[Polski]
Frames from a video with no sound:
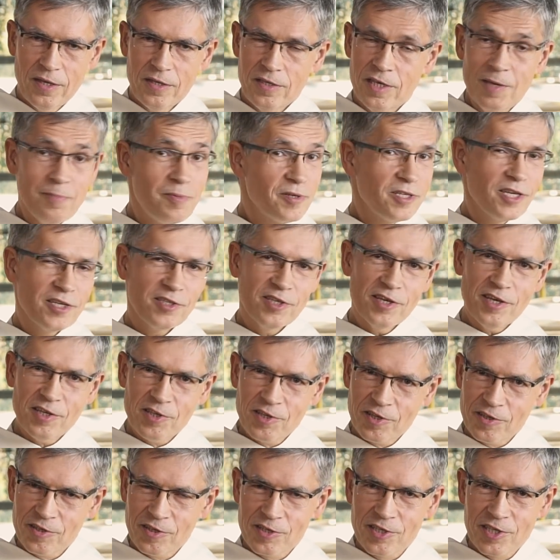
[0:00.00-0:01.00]
Niby nie dzieje
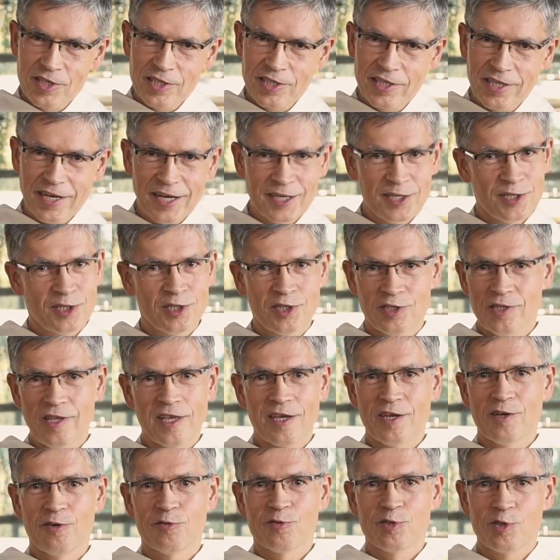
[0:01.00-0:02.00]
się nic
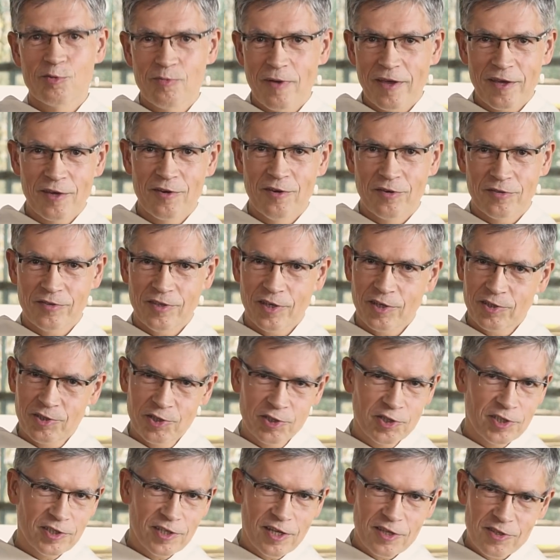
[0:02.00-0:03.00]
tragicznego, złego, nie
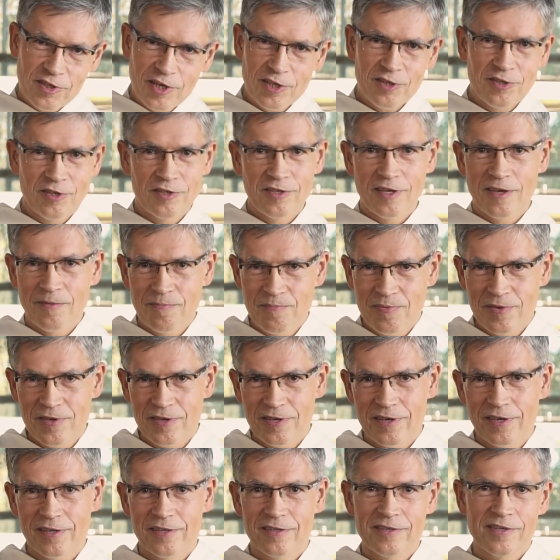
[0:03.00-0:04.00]
krzyczę na dzieci, nie
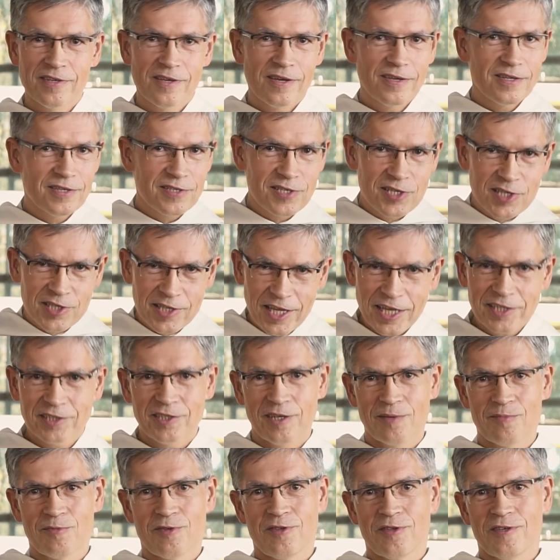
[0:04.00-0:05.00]
biję, nie
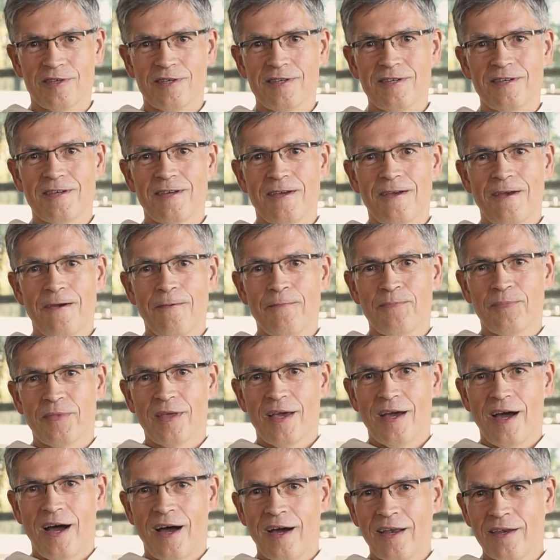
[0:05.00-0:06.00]
staczam się,
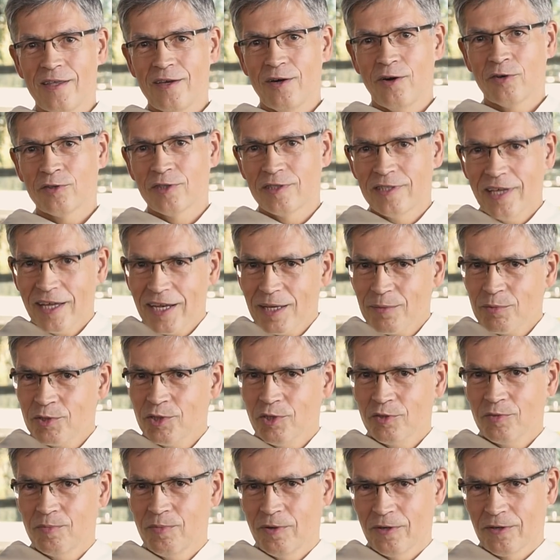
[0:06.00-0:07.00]
ale oddalam
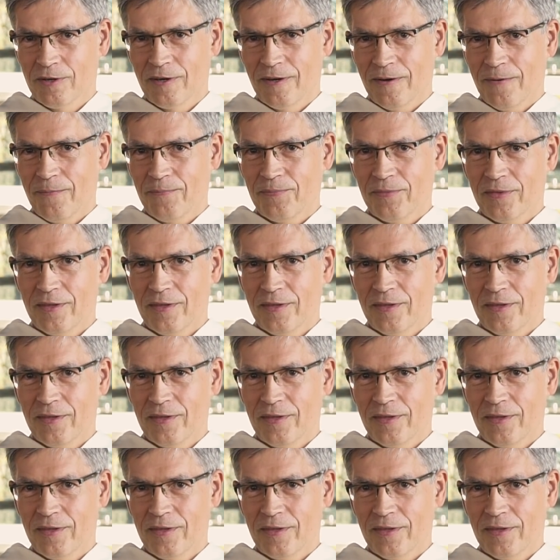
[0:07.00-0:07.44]
się od Boga.